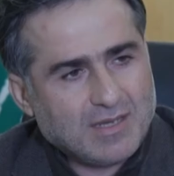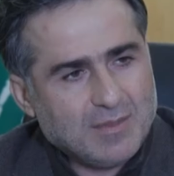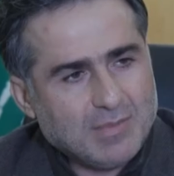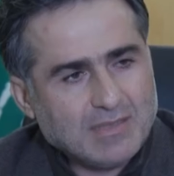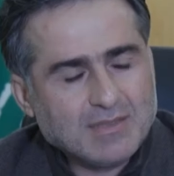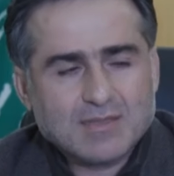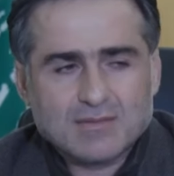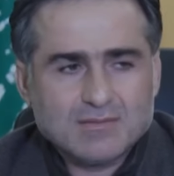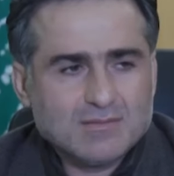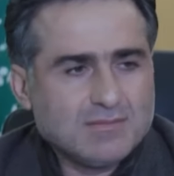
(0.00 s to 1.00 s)
ظهر البيدر
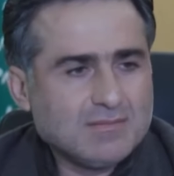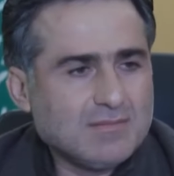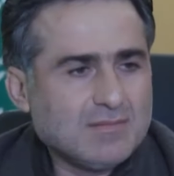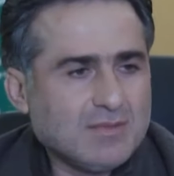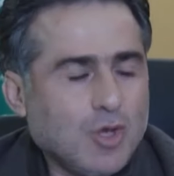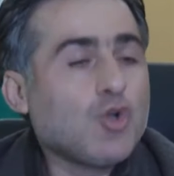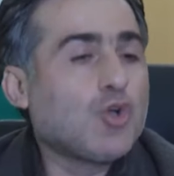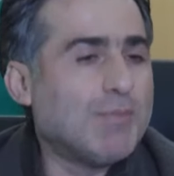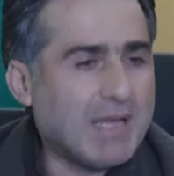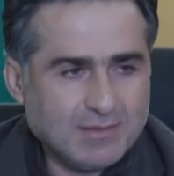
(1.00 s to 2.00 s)

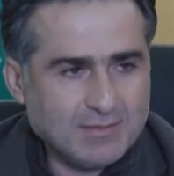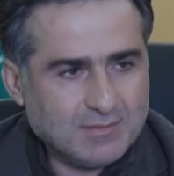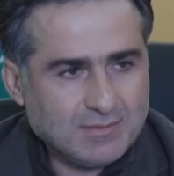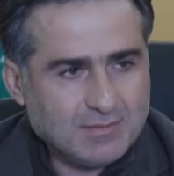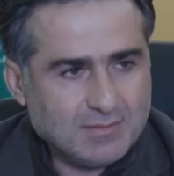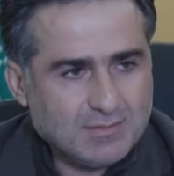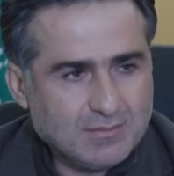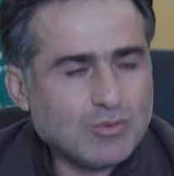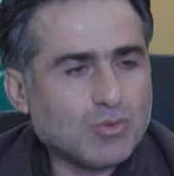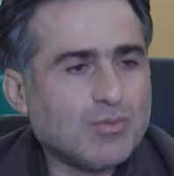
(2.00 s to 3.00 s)
حكما
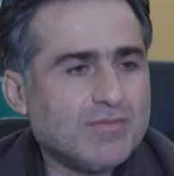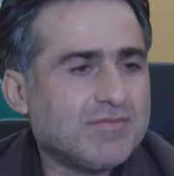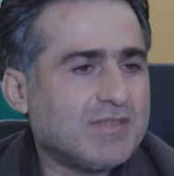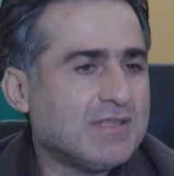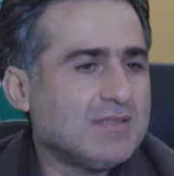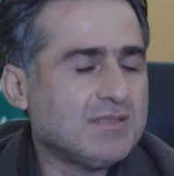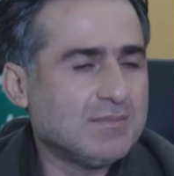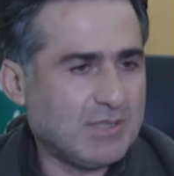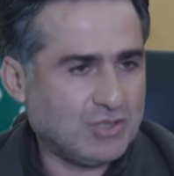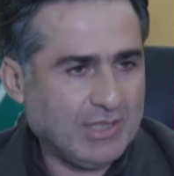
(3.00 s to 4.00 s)
بده يكون في
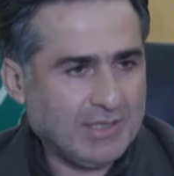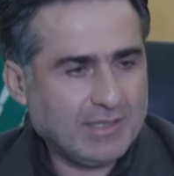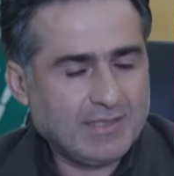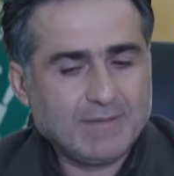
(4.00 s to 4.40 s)
مشاكل